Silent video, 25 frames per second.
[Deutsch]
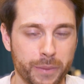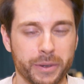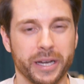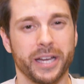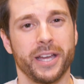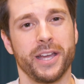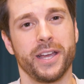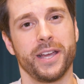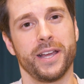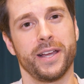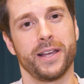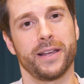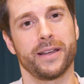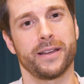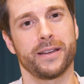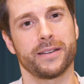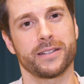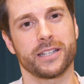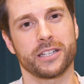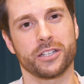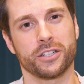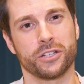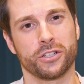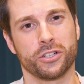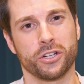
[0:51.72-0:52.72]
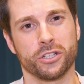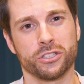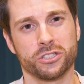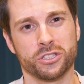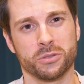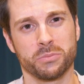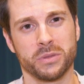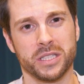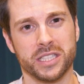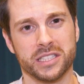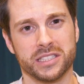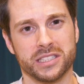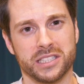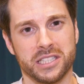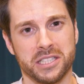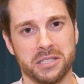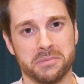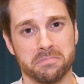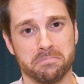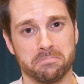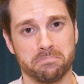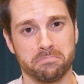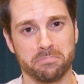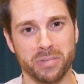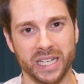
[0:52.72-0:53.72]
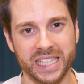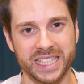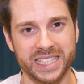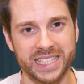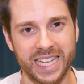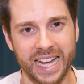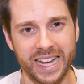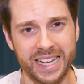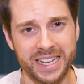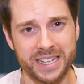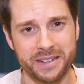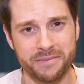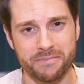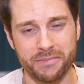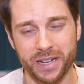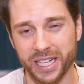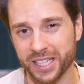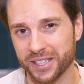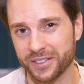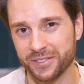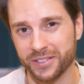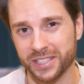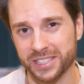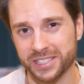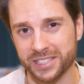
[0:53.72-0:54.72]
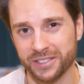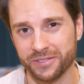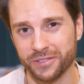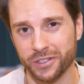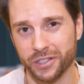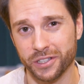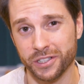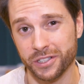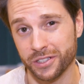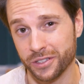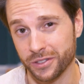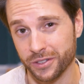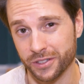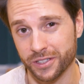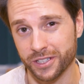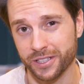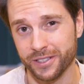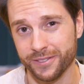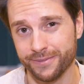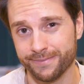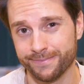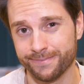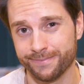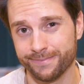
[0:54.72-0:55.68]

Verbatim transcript: Aber dann können zumindest die Parteien machen, was sie wollen, oder?